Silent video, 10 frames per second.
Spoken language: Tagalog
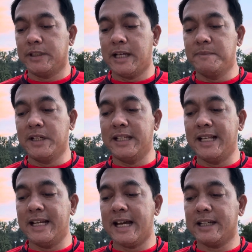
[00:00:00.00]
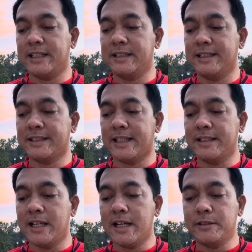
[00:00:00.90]
ang mga lalaking
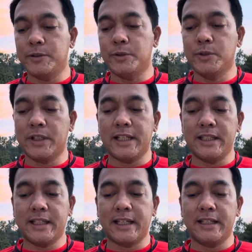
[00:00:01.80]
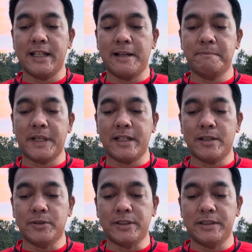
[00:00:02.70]
natanyag noong kanika nilang
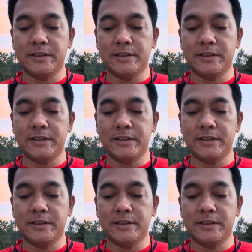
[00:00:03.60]
panahon.